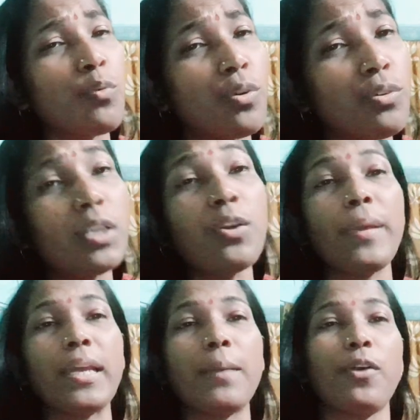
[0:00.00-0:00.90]
কোনোদিনও
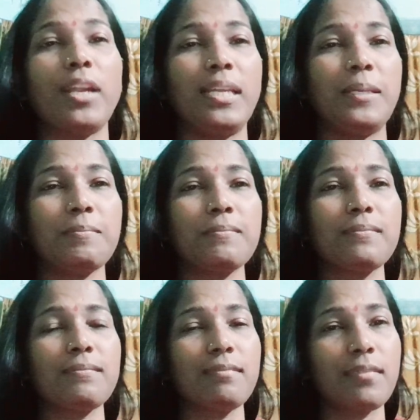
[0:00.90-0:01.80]
ভেঙে পড়েনি
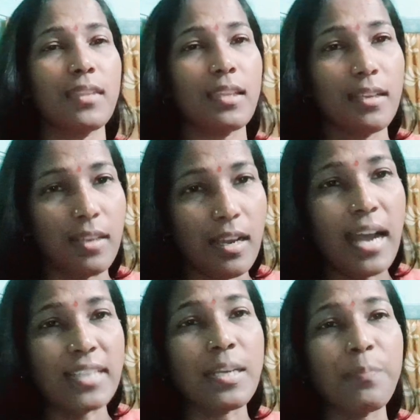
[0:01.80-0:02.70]

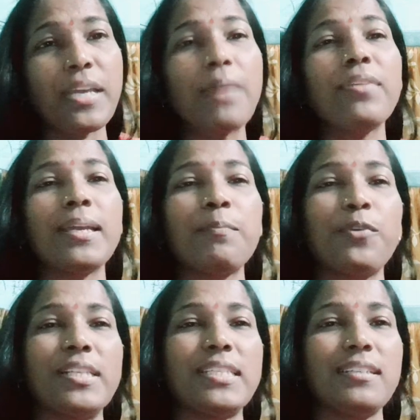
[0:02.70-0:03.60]
আজকে প্রিয়া ভেঙে
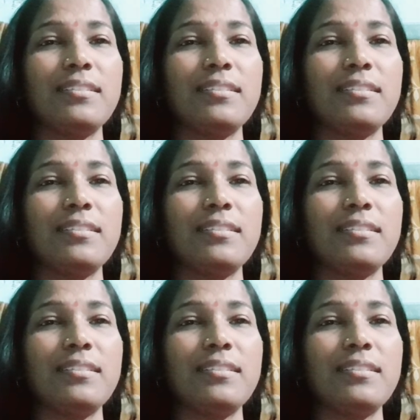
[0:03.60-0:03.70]
পড়েছে